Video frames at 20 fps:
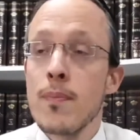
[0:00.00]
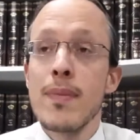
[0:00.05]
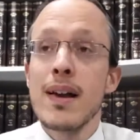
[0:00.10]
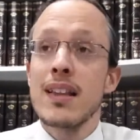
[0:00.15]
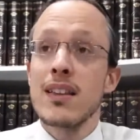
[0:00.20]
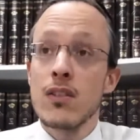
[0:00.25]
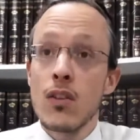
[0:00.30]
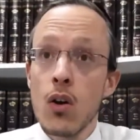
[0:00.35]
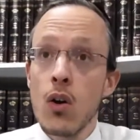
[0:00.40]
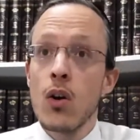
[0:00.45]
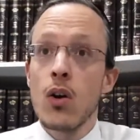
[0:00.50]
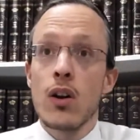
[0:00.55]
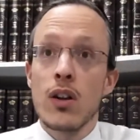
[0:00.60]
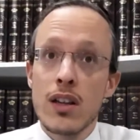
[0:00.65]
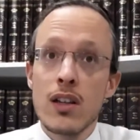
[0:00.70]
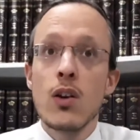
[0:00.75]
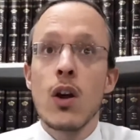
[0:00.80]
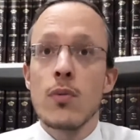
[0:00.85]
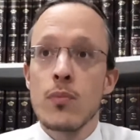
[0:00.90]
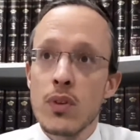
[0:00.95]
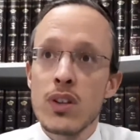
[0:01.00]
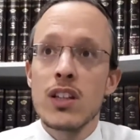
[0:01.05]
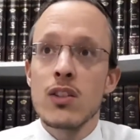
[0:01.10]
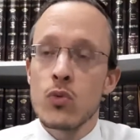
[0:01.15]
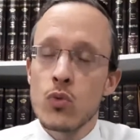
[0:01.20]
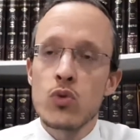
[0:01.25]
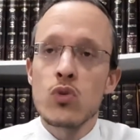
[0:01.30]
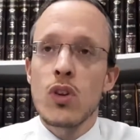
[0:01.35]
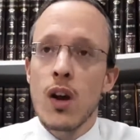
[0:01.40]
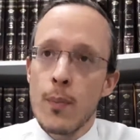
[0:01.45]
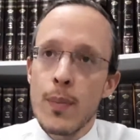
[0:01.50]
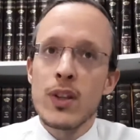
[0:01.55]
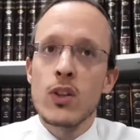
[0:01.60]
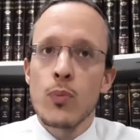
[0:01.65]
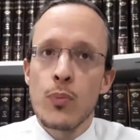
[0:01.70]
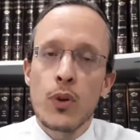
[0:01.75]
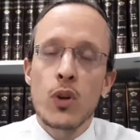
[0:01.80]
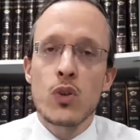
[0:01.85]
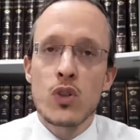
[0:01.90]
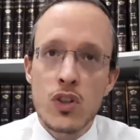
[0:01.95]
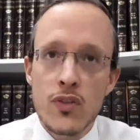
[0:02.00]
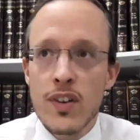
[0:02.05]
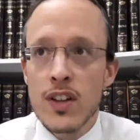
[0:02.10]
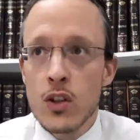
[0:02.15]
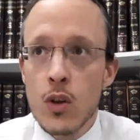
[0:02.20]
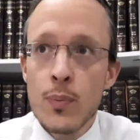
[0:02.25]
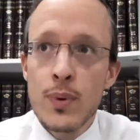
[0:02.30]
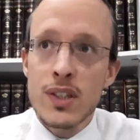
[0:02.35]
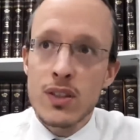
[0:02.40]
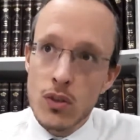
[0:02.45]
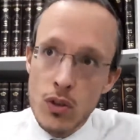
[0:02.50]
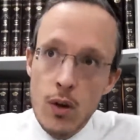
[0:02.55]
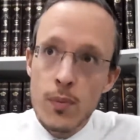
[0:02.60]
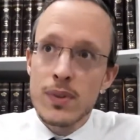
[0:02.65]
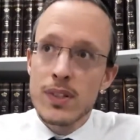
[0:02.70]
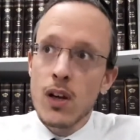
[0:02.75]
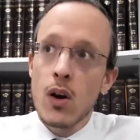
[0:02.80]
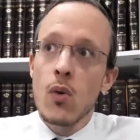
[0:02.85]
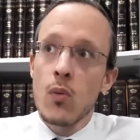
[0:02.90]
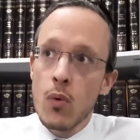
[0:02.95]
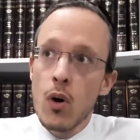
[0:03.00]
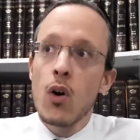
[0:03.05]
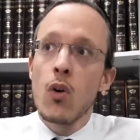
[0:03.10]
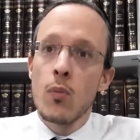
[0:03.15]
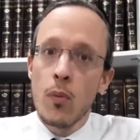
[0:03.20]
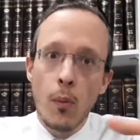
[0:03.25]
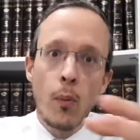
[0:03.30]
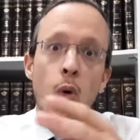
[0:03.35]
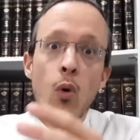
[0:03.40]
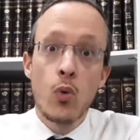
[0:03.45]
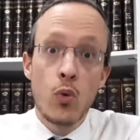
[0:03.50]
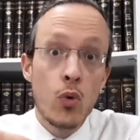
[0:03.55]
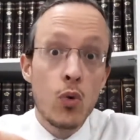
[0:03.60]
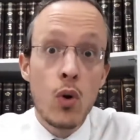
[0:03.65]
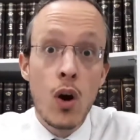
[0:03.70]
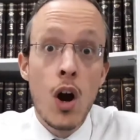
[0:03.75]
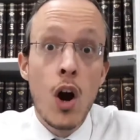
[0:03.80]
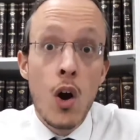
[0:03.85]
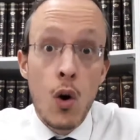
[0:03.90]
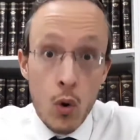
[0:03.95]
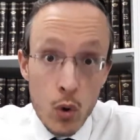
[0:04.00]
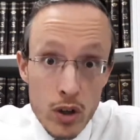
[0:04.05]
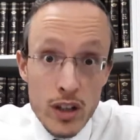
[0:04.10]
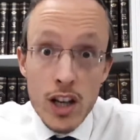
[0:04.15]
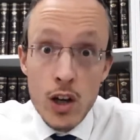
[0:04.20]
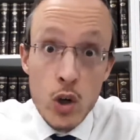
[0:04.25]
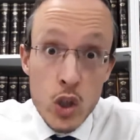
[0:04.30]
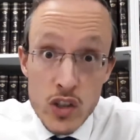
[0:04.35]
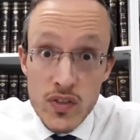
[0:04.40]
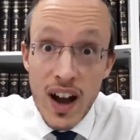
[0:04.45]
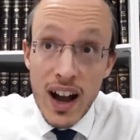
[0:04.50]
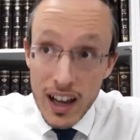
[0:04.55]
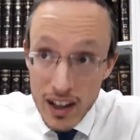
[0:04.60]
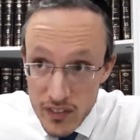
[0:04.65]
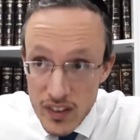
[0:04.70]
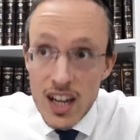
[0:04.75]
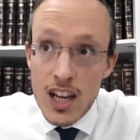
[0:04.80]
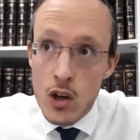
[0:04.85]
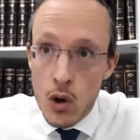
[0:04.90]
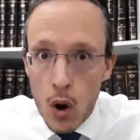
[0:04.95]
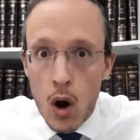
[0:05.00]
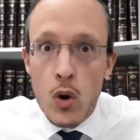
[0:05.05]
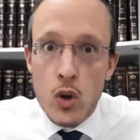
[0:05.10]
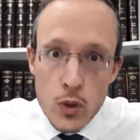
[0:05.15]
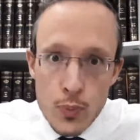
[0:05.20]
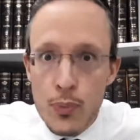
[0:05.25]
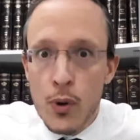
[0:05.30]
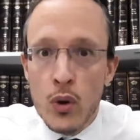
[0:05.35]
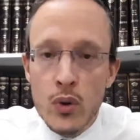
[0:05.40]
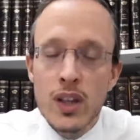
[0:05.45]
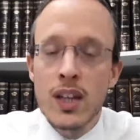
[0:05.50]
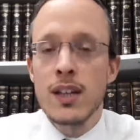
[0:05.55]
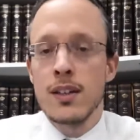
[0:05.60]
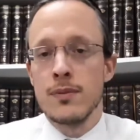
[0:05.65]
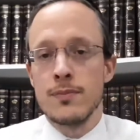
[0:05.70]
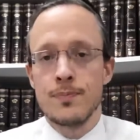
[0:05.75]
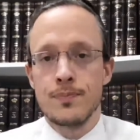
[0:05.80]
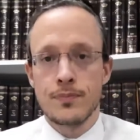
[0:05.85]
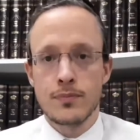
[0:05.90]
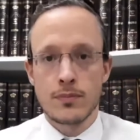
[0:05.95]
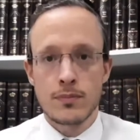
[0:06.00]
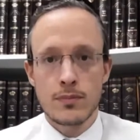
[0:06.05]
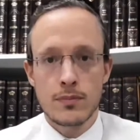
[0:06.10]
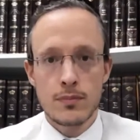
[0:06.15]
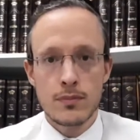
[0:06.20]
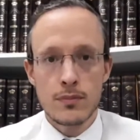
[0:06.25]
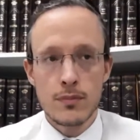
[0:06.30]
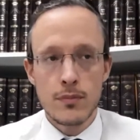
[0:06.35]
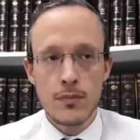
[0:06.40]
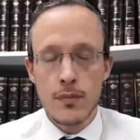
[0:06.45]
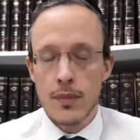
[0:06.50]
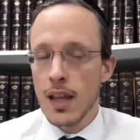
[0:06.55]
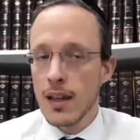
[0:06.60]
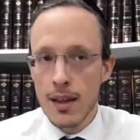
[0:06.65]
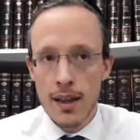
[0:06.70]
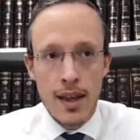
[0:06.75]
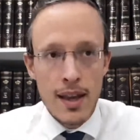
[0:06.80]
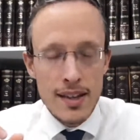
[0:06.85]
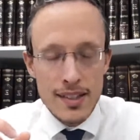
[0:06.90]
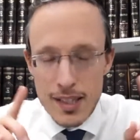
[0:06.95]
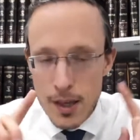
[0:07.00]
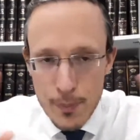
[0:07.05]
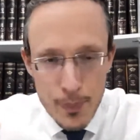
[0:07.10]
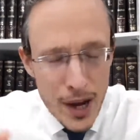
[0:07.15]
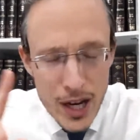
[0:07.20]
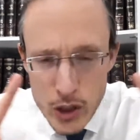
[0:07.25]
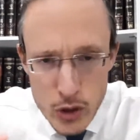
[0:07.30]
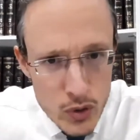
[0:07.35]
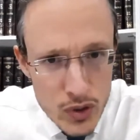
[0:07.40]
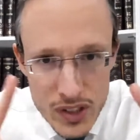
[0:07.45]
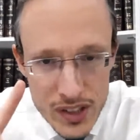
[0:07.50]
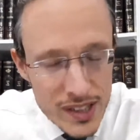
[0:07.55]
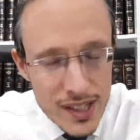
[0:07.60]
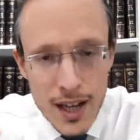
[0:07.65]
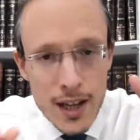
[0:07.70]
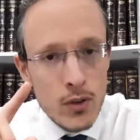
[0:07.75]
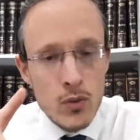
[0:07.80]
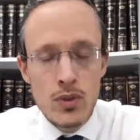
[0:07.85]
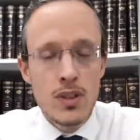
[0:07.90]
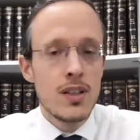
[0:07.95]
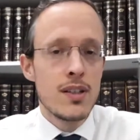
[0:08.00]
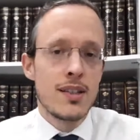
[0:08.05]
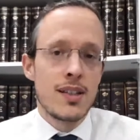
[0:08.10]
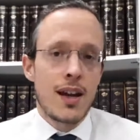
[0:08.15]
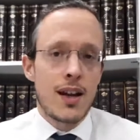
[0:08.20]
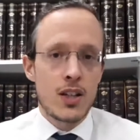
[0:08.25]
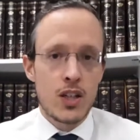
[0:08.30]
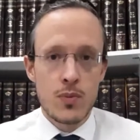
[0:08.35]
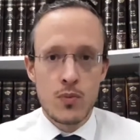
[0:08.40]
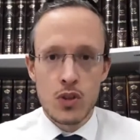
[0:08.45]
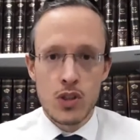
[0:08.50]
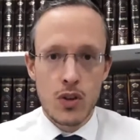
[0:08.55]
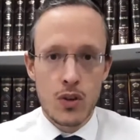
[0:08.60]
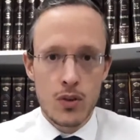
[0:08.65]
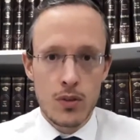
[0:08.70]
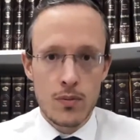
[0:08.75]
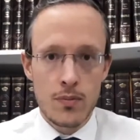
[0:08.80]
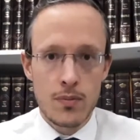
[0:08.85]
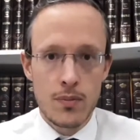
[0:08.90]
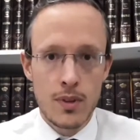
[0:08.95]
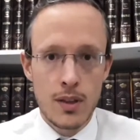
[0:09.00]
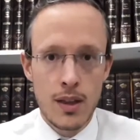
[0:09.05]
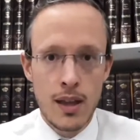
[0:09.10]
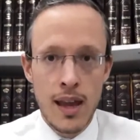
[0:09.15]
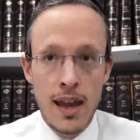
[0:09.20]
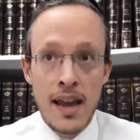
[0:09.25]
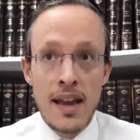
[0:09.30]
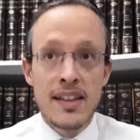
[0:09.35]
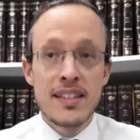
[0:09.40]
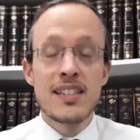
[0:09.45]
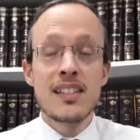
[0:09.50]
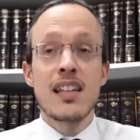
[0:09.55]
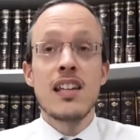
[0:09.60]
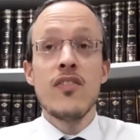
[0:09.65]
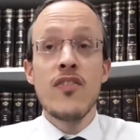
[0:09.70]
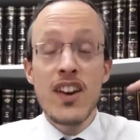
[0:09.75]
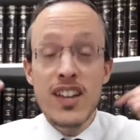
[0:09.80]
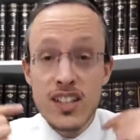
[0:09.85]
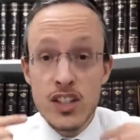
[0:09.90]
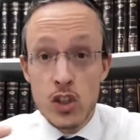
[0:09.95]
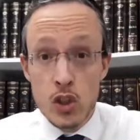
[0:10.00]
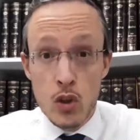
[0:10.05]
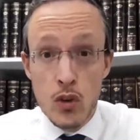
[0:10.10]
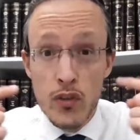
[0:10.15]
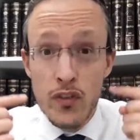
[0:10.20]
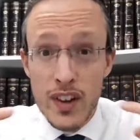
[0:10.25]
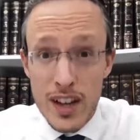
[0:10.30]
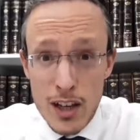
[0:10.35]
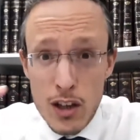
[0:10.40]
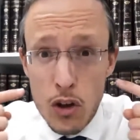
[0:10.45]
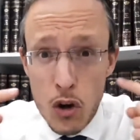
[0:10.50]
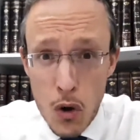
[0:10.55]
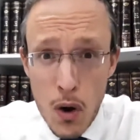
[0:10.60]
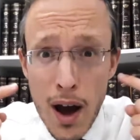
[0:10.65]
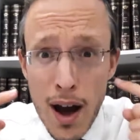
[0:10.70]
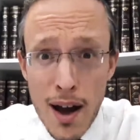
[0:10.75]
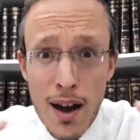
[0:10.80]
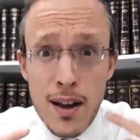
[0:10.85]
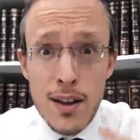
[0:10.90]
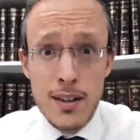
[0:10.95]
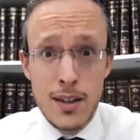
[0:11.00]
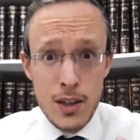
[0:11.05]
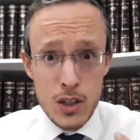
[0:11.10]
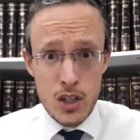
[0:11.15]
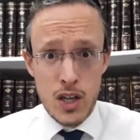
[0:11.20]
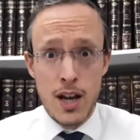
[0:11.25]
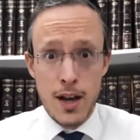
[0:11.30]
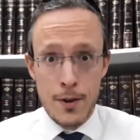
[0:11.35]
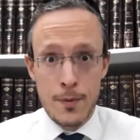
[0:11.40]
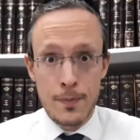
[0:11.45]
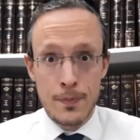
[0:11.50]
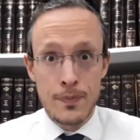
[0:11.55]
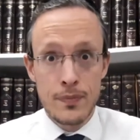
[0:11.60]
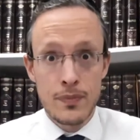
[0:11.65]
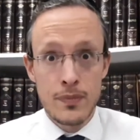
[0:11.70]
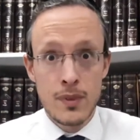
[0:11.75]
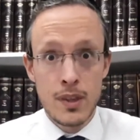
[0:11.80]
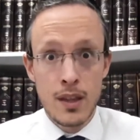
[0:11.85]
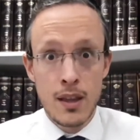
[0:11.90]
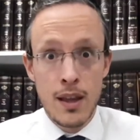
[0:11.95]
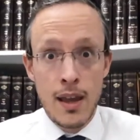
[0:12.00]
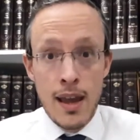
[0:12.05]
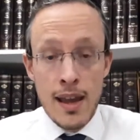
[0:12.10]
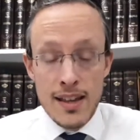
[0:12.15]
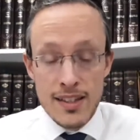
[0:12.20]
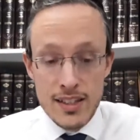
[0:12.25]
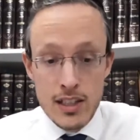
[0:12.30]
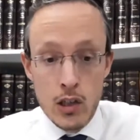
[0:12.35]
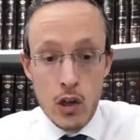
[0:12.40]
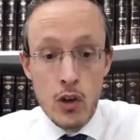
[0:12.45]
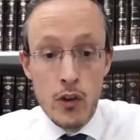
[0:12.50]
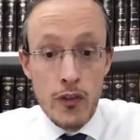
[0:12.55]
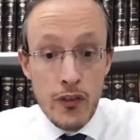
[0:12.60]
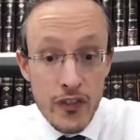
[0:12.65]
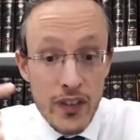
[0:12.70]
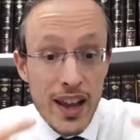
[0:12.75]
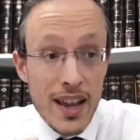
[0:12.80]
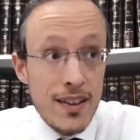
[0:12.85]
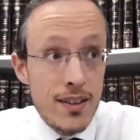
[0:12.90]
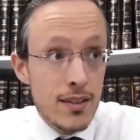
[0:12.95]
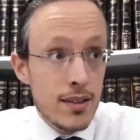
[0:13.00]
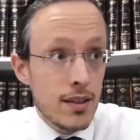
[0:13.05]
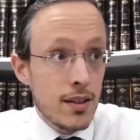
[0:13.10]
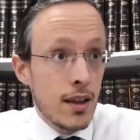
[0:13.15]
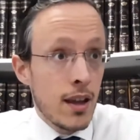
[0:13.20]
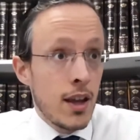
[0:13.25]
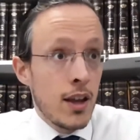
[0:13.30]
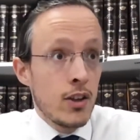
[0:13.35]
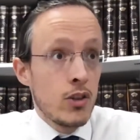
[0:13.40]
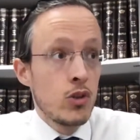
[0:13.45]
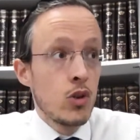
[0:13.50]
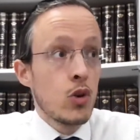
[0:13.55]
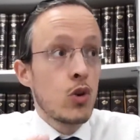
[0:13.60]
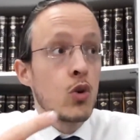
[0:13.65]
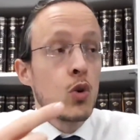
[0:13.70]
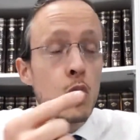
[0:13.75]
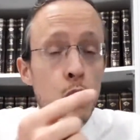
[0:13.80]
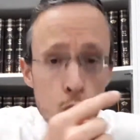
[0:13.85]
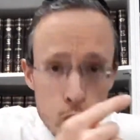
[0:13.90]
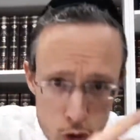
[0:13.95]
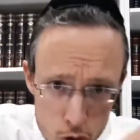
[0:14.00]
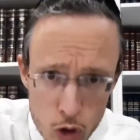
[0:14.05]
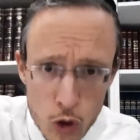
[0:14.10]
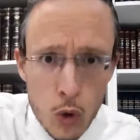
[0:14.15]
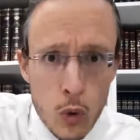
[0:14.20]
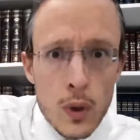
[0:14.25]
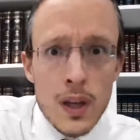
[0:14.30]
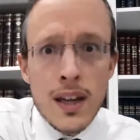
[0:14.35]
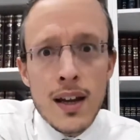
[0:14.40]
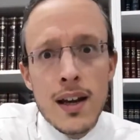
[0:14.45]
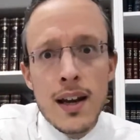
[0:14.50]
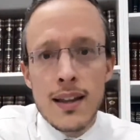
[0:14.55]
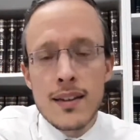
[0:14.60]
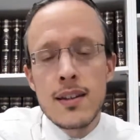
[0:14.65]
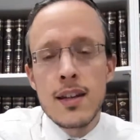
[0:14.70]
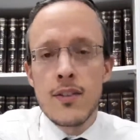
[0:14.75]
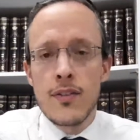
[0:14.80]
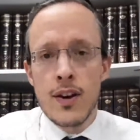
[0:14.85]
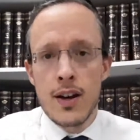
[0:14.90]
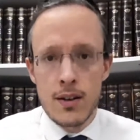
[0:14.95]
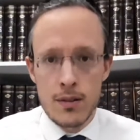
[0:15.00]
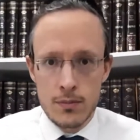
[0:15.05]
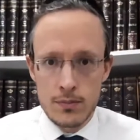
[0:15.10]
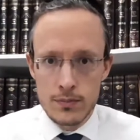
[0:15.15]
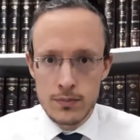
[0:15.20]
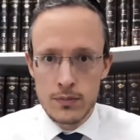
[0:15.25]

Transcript: maintenant euh, il lui a demandé de construire un bateau pendant 120 ans parce que comme ça au moins au moment où, le déluge va arriver il aura où se planquer. C'est pas juste ça nous dit le Zerachim Shon. Ce qui va sauver Noir déjà, c'est le fait de construire la Teva.